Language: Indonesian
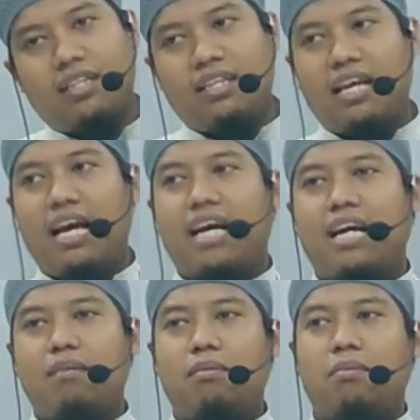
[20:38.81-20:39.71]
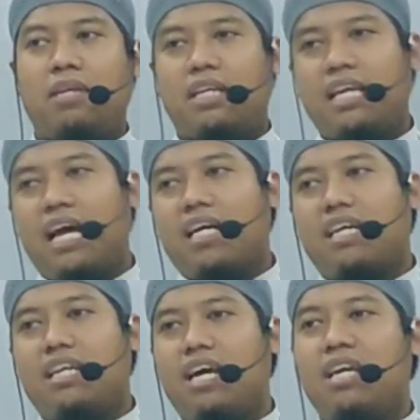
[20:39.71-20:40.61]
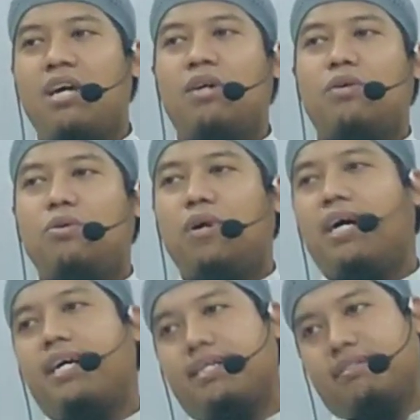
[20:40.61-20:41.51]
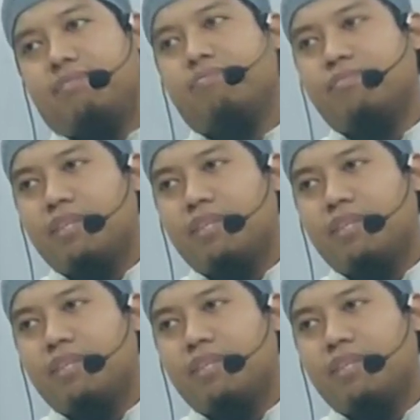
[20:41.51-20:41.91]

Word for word: tidak akan memiliki akidah yang kuat